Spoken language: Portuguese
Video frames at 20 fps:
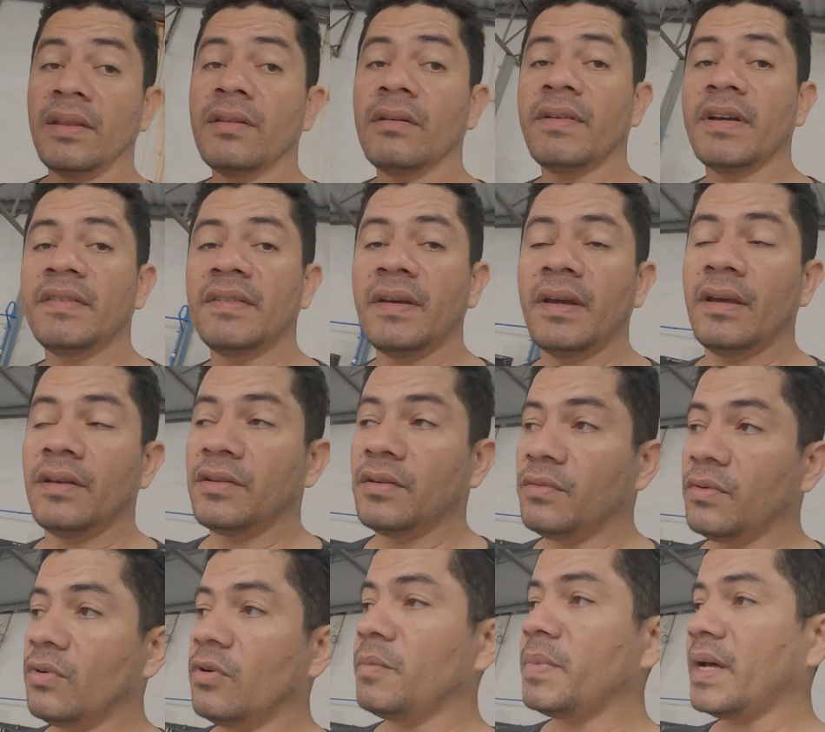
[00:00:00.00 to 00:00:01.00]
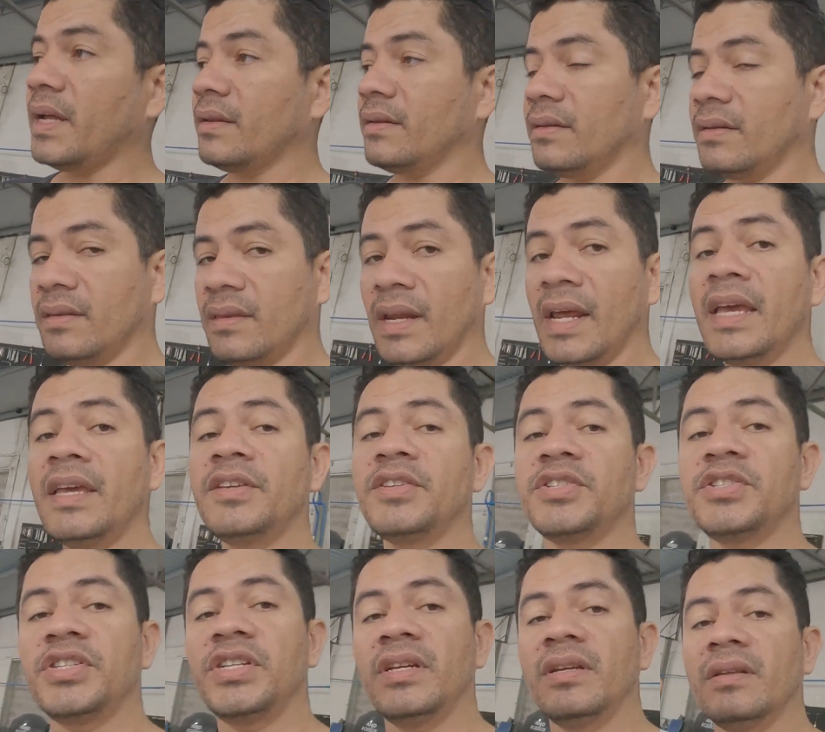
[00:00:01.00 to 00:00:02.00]
É, então vai ser isso. Eu vou comprar
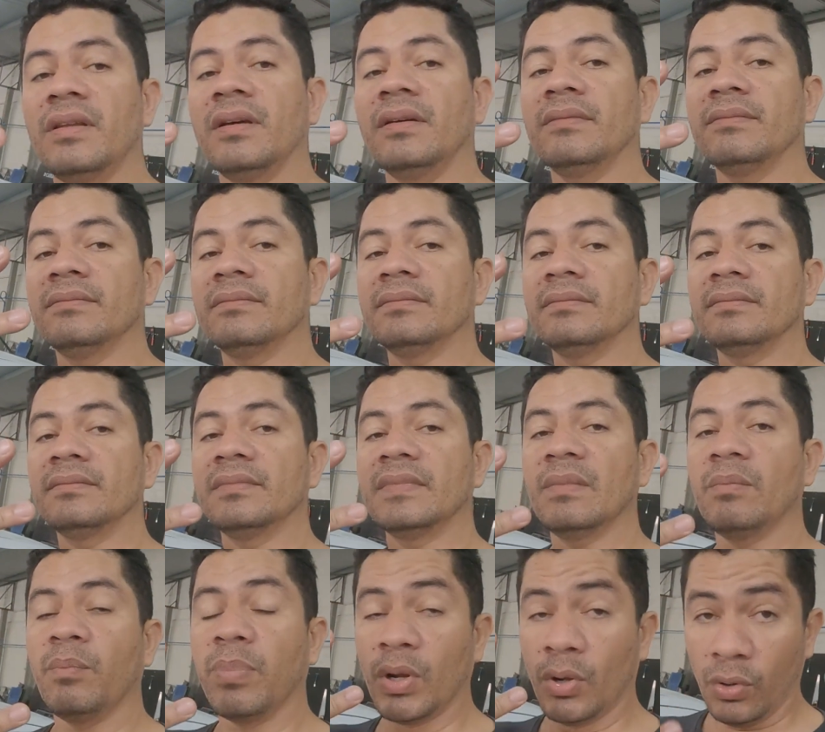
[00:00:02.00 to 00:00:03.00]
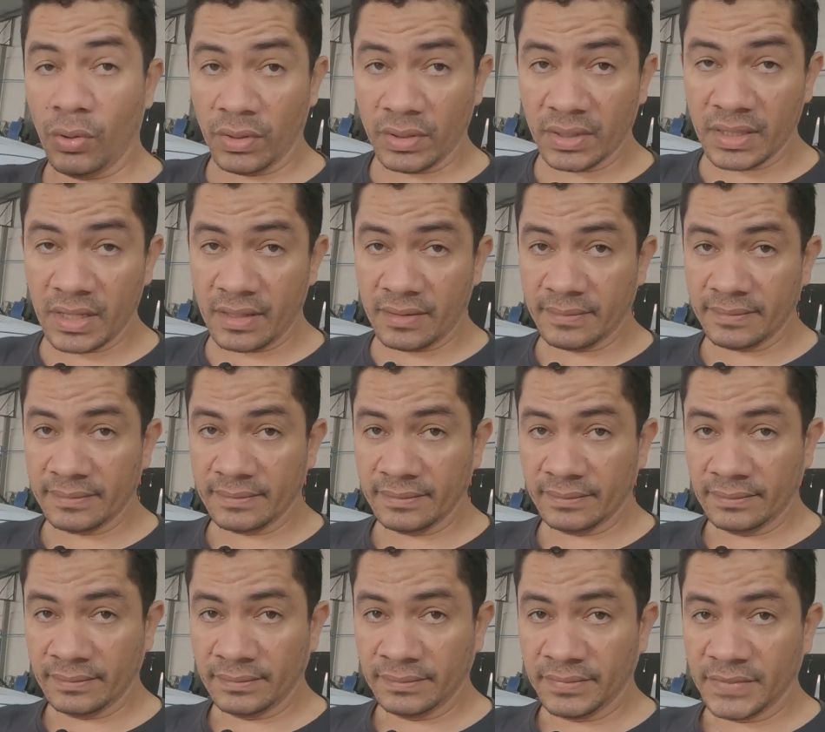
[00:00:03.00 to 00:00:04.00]
três tintas pronta,
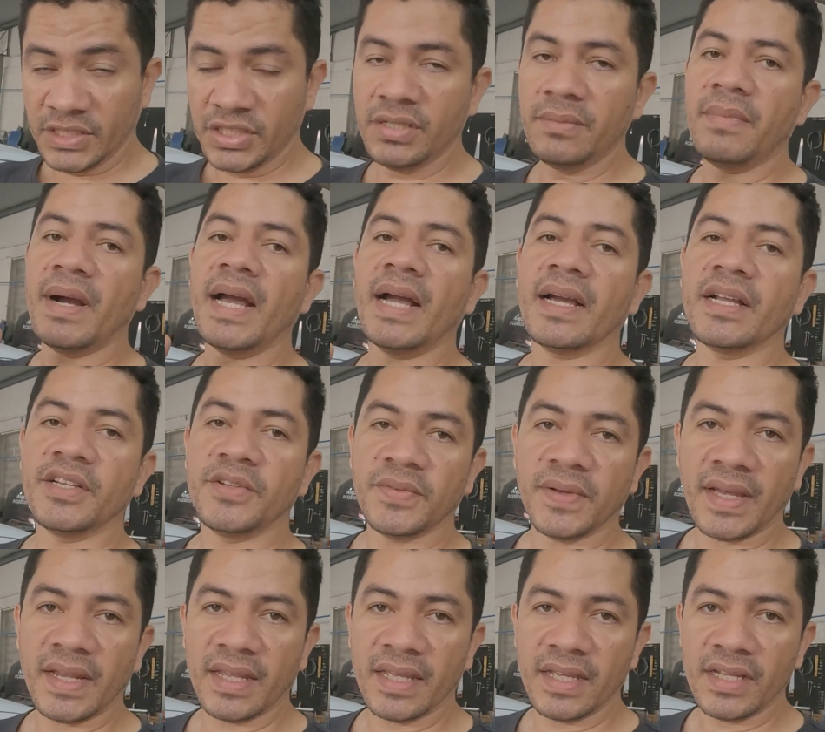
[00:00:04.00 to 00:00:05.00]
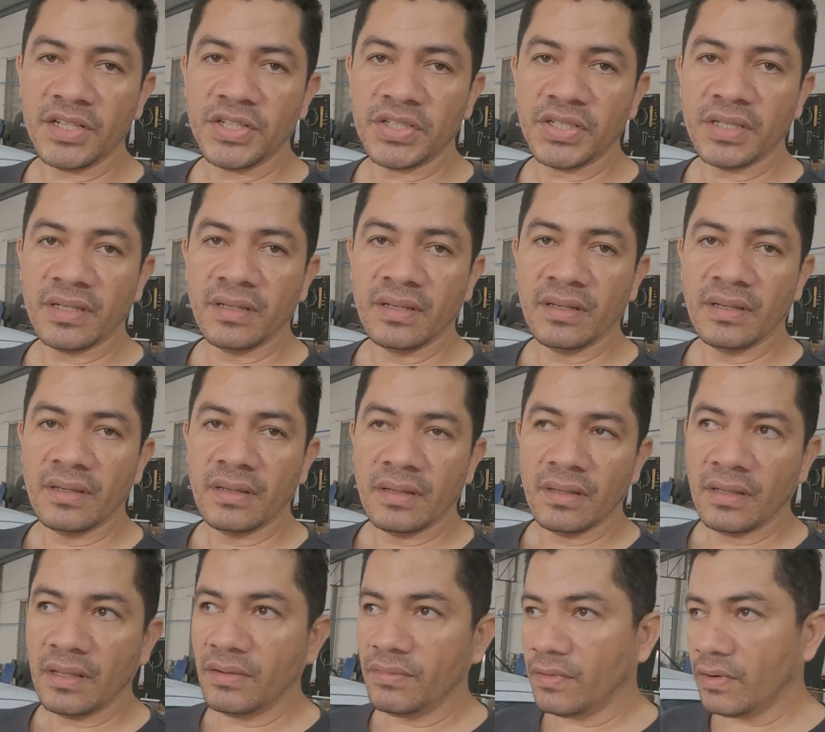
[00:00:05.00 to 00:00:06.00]
de marca diferente,
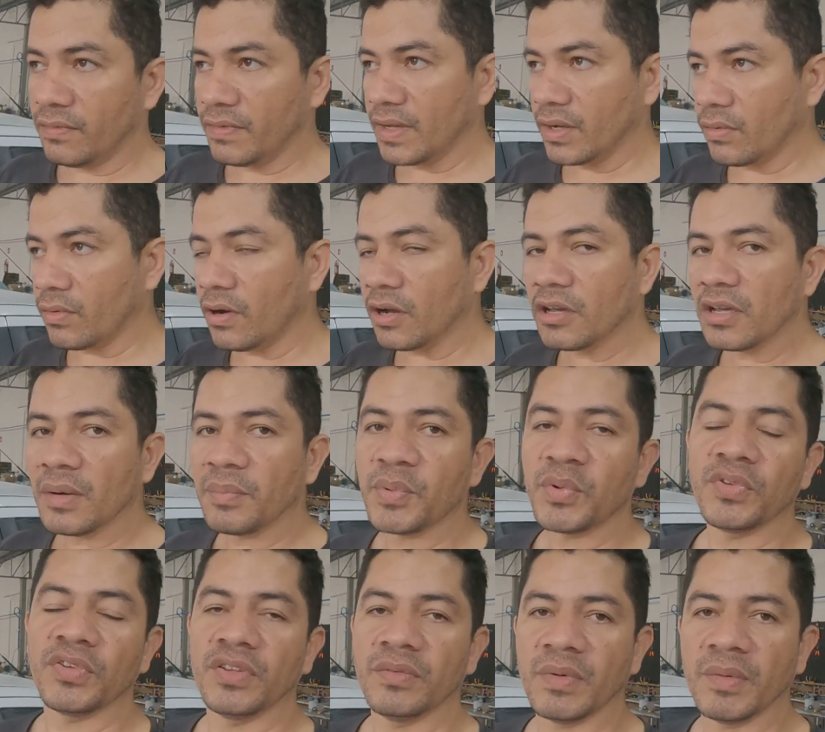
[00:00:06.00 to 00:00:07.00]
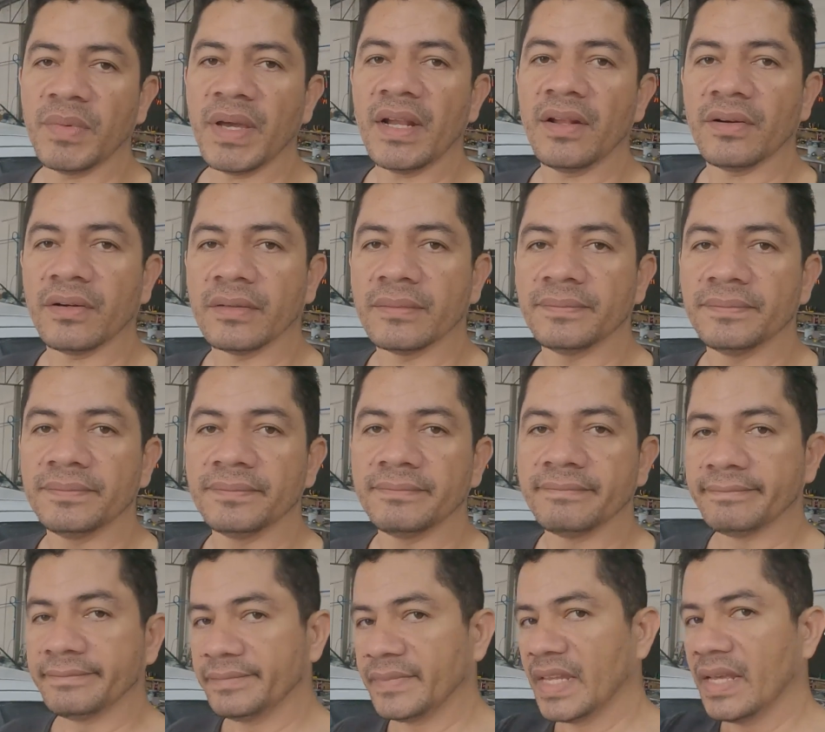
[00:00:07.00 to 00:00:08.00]
e vou ver qual que aproxima melhor.
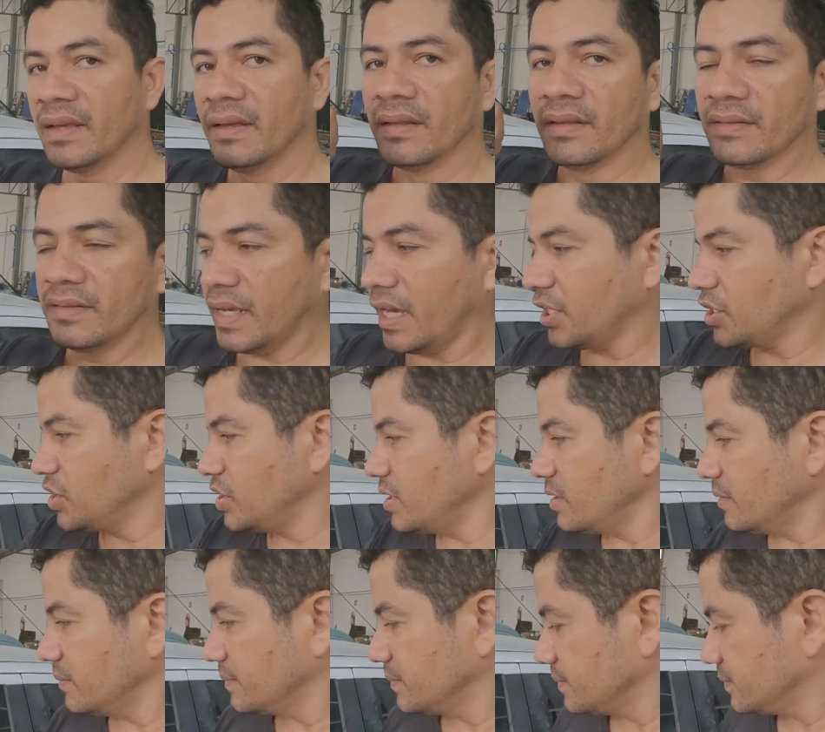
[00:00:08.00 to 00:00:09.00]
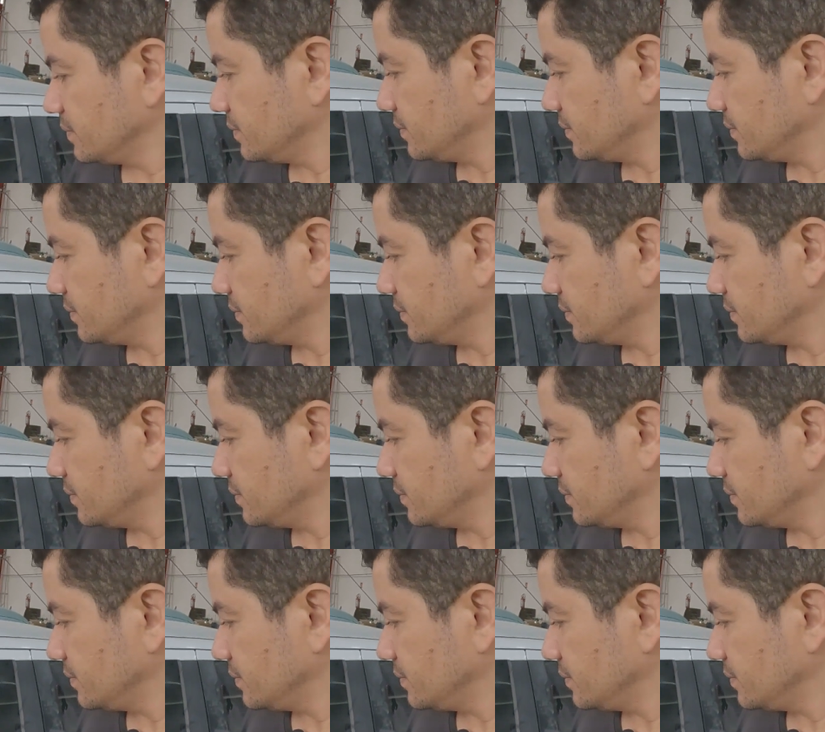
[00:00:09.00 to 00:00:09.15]
Certinho?